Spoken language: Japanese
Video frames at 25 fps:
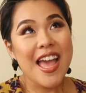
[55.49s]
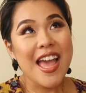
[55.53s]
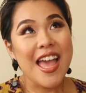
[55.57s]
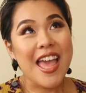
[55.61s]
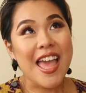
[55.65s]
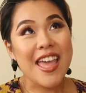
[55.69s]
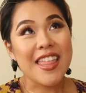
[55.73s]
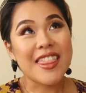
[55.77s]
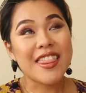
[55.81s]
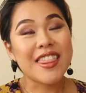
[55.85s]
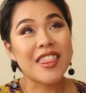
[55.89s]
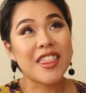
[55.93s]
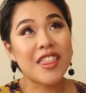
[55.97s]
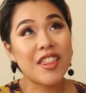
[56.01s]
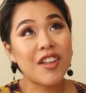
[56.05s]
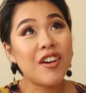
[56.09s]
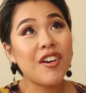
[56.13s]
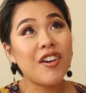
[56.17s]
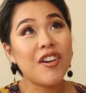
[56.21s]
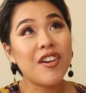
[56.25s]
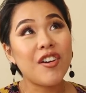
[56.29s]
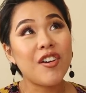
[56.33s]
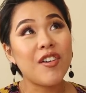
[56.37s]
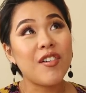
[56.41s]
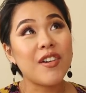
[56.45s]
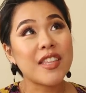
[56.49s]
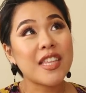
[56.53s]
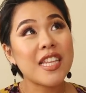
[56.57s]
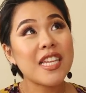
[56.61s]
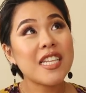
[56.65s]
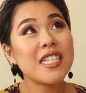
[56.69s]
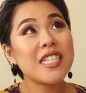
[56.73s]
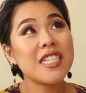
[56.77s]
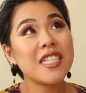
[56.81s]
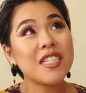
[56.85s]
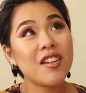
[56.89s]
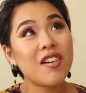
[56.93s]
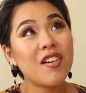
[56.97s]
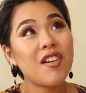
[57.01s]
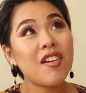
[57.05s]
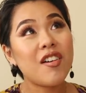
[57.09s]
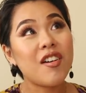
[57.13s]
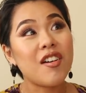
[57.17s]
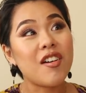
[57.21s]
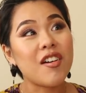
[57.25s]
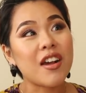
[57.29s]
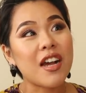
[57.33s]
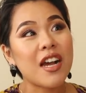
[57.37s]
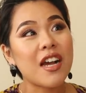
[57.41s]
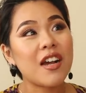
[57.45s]
えっと私
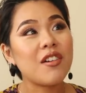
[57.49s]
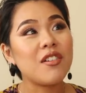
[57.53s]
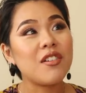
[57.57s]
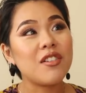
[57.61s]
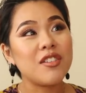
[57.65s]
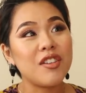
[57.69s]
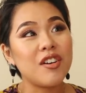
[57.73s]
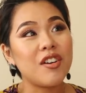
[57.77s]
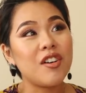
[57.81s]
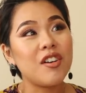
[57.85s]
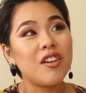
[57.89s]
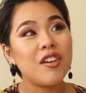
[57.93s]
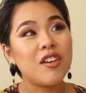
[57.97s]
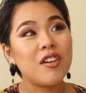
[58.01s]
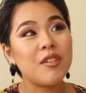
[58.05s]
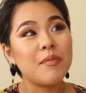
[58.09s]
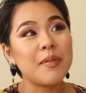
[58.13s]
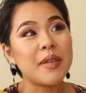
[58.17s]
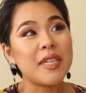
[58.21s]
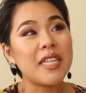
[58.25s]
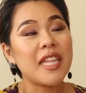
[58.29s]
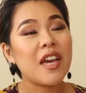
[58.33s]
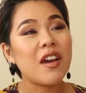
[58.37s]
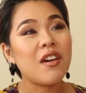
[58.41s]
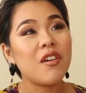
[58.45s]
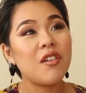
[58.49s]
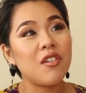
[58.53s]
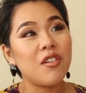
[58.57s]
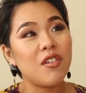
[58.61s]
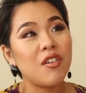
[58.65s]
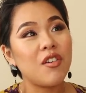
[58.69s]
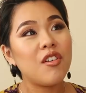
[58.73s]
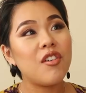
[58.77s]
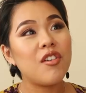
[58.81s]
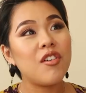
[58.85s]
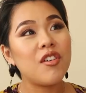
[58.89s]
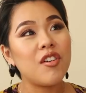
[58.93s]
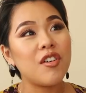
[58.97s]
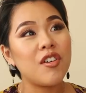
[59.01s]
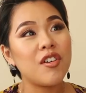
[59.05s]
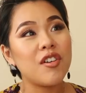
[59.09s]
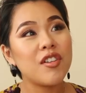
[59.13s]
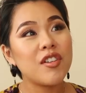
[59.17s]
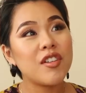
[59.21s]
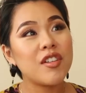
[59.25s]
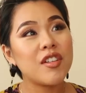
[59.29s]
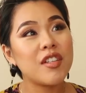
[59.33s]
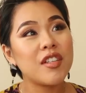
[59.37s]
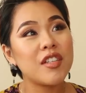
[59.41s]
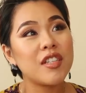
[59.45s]
の過去のビデオを
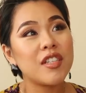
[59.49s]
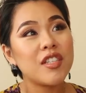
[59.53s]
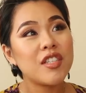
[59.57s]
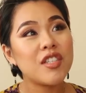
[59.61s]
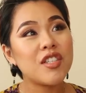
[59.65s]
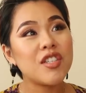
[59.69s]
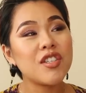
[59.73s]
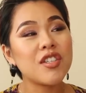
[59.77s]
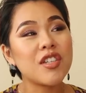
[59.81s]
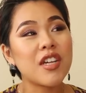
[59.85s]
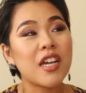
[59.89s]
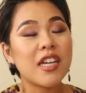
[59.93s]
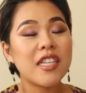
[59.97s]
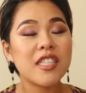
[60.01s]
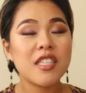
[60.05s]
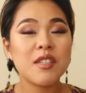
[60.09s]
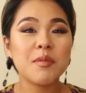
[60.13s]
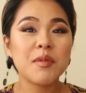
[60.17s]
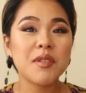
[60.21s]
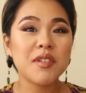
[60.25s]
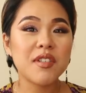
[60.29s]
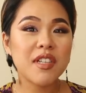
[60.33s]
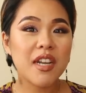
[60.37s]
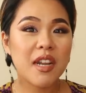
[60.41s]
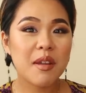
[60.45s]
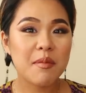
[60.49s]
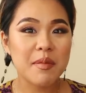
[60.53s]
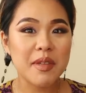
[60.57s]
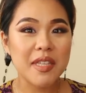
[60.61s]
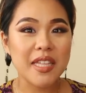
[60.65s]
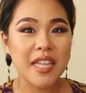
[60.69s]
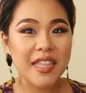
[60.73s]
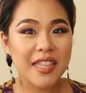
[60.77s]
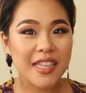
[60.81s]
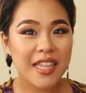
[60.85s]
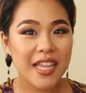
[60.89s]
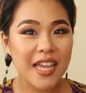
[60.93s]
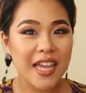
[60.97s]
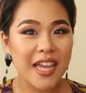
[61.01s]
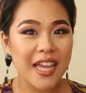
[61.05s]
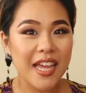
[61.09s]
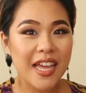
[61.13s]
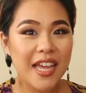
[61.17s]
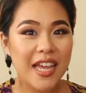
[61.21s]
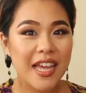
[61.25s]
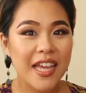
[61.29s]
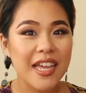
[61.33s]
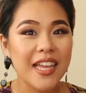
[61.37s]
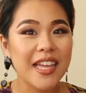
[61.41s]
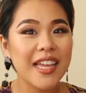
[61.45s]
数ヶ月分ぐらい見て
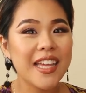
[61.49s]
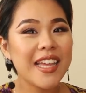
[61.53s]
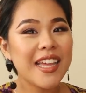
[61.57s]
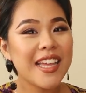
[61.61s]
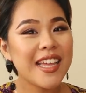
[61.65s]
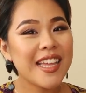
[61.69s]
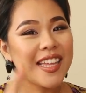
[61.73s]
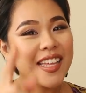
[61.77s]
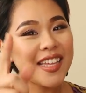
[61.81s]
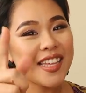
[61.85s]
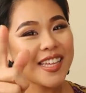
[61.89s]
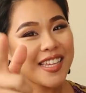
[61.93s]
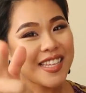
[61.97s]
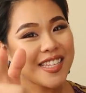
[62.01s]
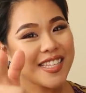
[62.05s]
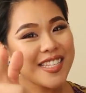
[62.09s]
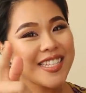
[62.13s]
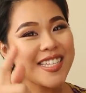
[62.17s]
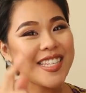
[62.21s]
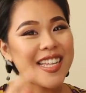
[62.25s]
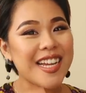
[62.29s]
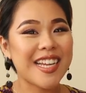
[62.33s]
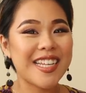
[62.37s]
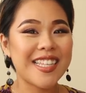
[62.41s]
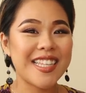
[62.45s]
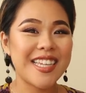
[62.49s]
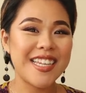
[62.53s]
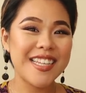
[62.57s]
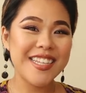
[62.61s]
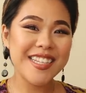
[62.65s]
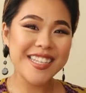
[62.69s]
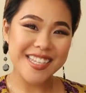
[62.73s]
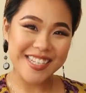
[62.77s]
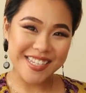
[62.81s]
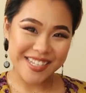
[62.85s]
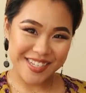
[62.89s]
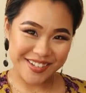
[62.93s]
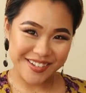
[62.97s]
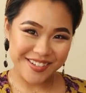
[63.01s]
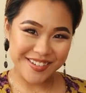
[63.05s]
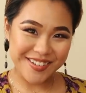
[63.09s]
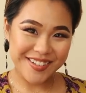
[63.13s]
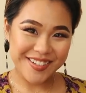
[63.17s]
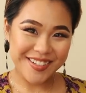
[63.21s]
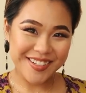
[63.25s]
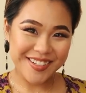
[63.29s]
て気づいた方いるでしょ